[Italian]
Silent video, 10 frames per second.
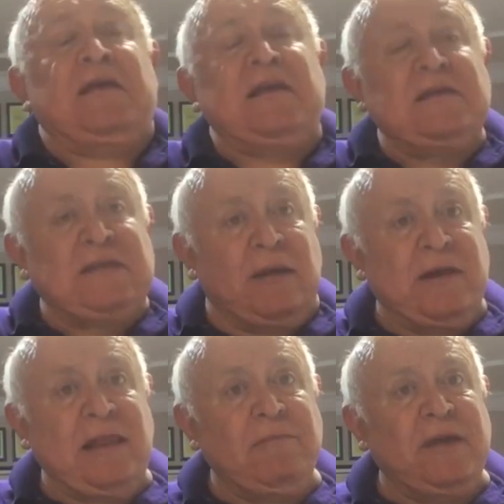
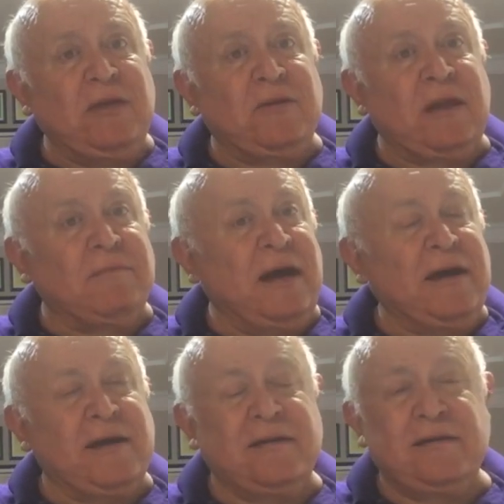Stavano in mezzo al
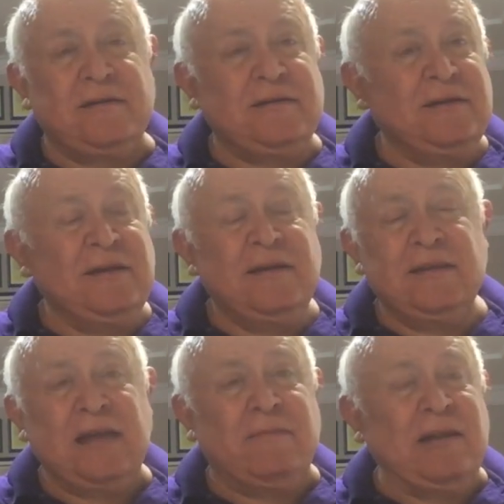mare.
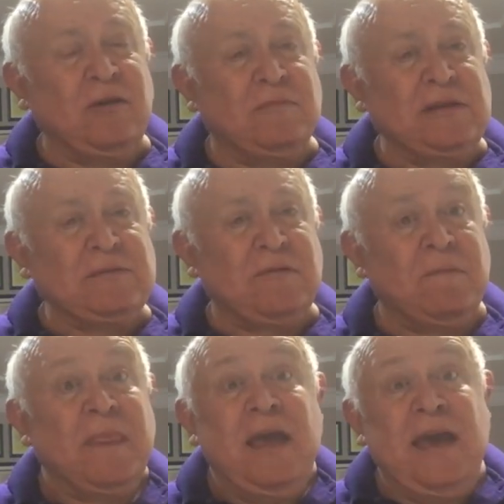Era
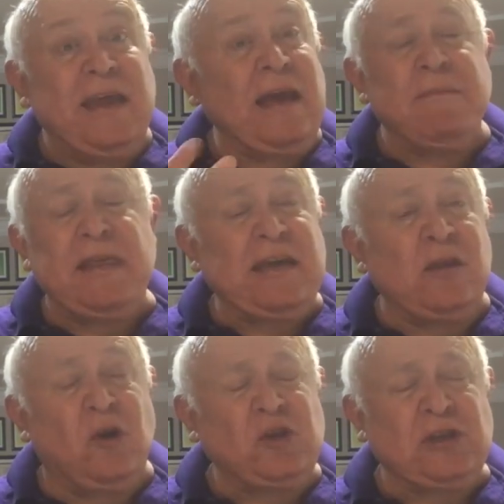indifferente
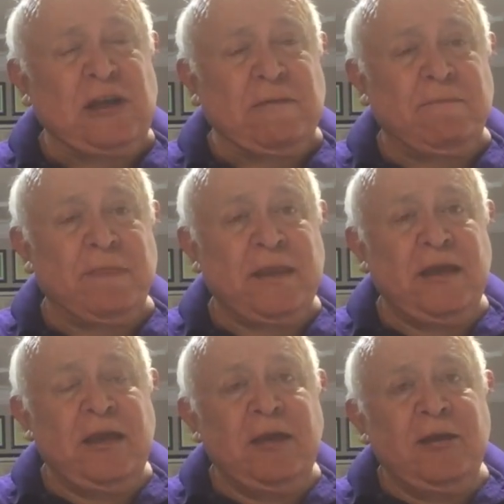ed era
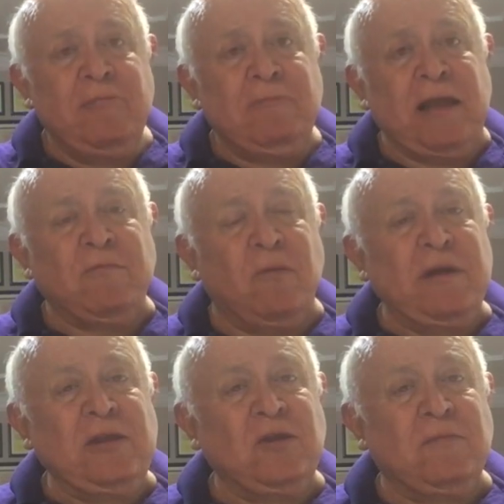mezzanotte, quindi
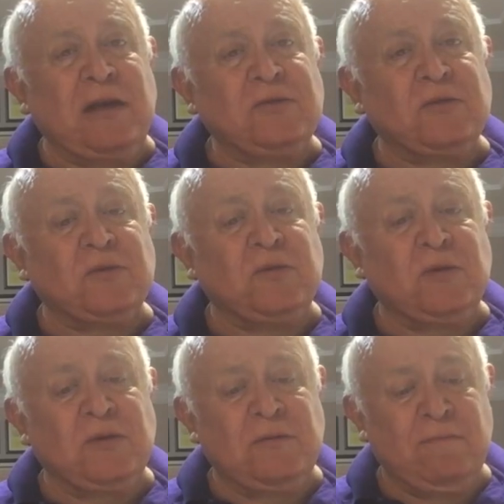era il
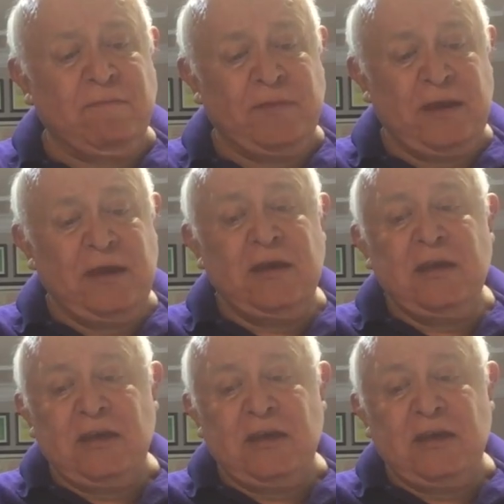momento più buio.